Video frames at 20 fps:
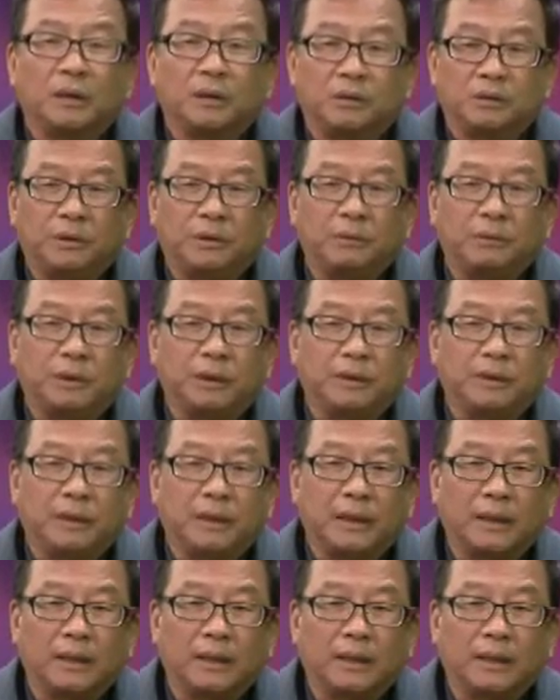最重要的
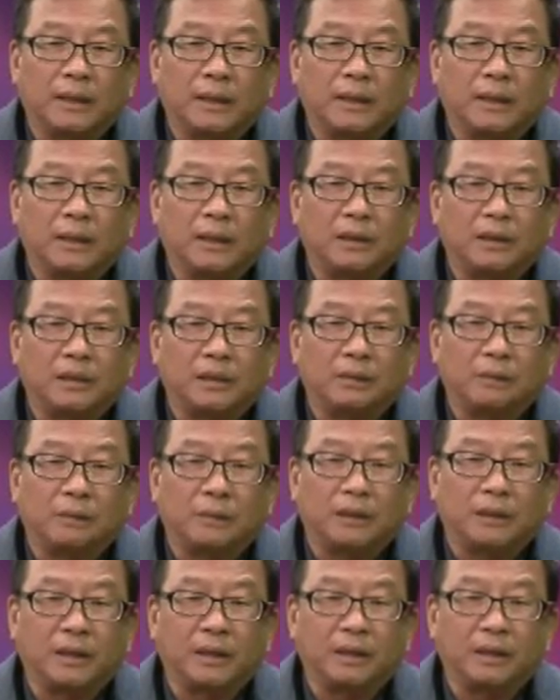呢，呃，体
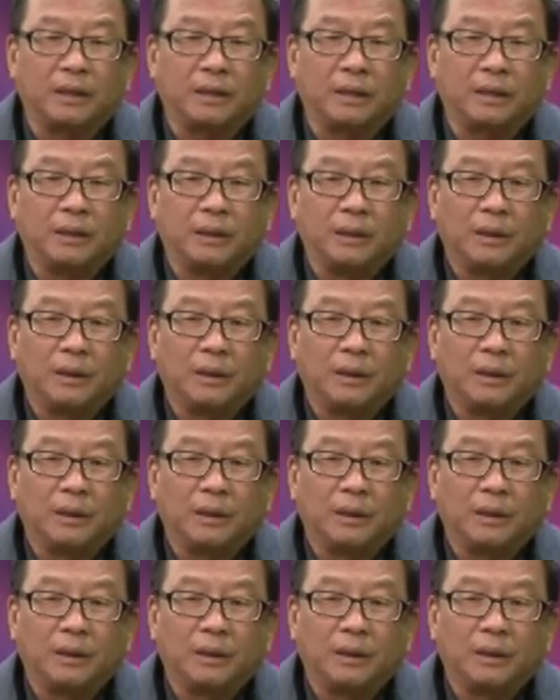会呢是。